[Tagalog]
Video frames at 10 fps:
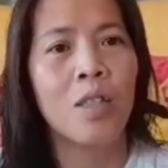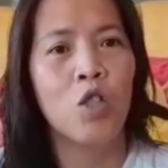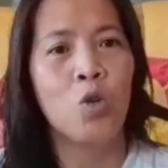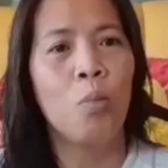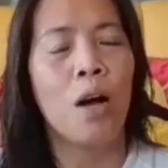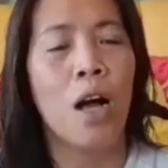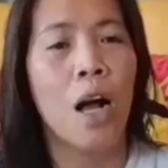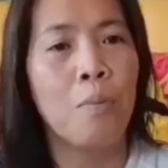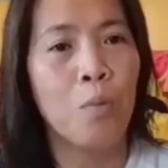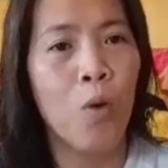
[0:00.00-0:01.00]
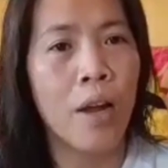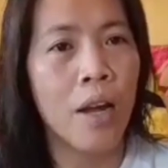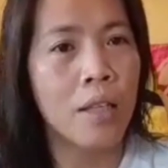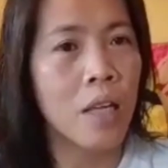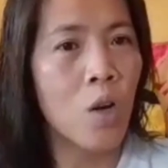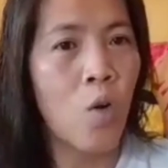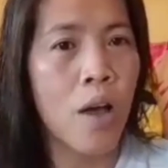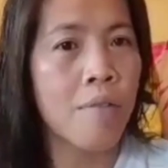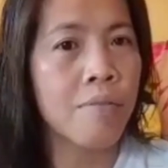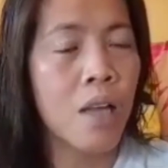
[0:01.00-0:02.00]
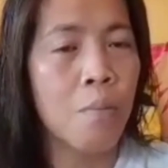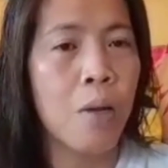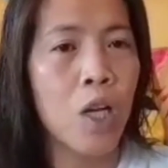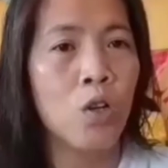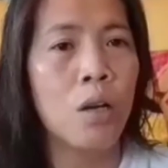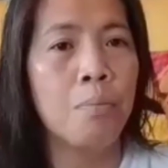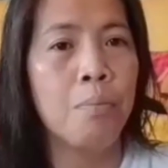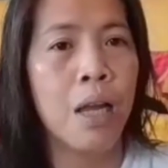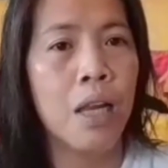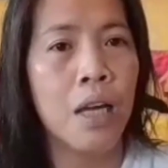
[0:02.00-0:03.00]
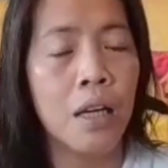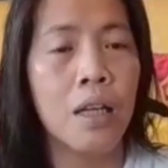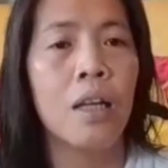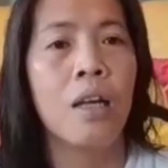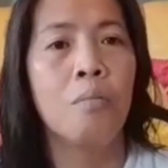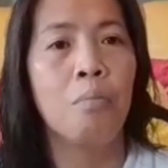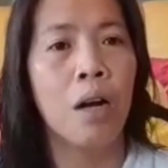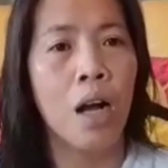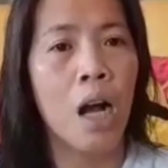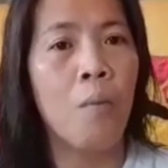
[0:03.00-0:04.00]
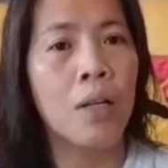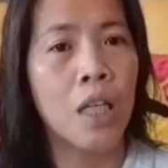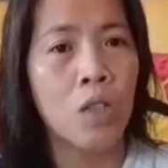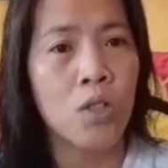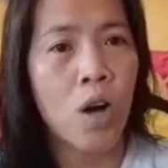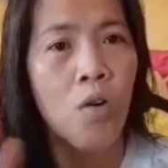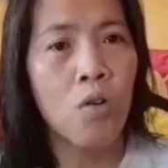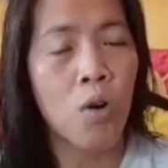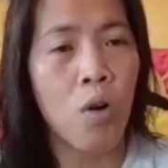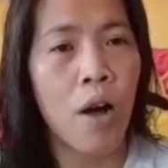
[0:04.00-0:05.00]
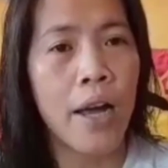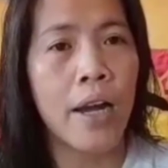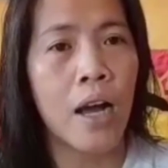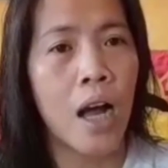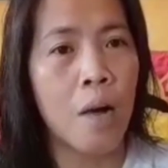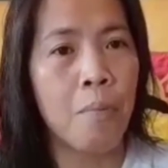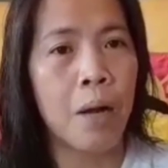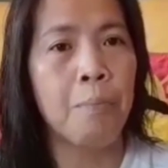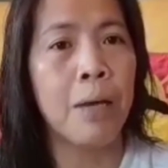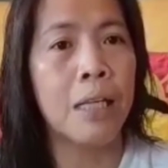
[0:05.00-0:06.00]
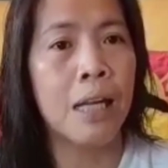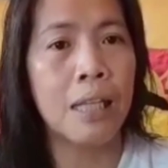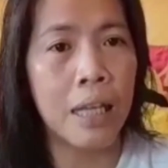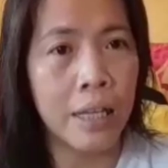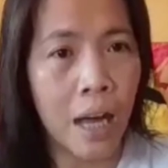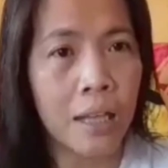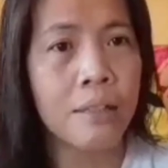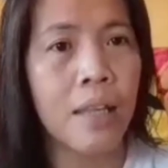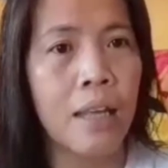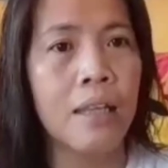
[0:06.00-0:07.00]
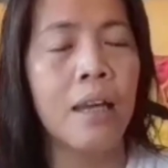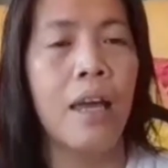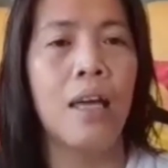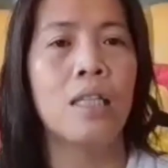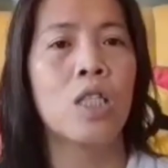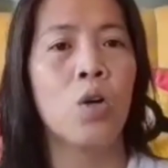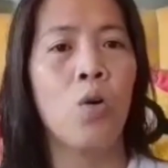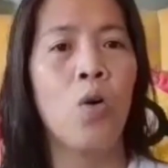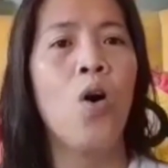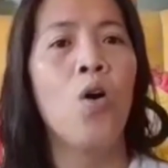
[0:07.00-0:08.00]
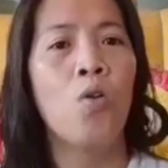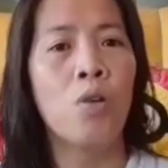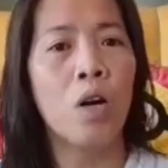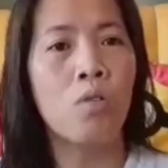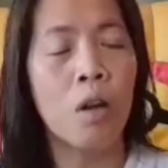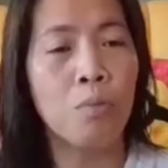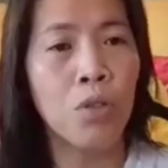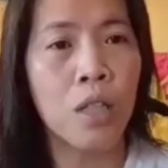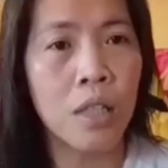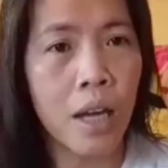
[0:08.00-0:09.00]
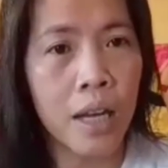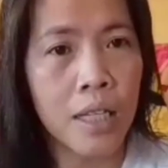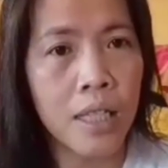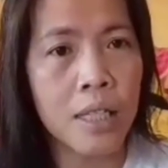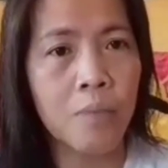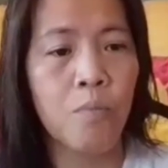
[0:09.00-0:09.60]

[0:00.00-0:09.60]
yung mga kapwa nating OFW na balik manggagawa dito sa Hong Kong ay nakakapag-penalty ng 10K. So, unang-una po dyan guys,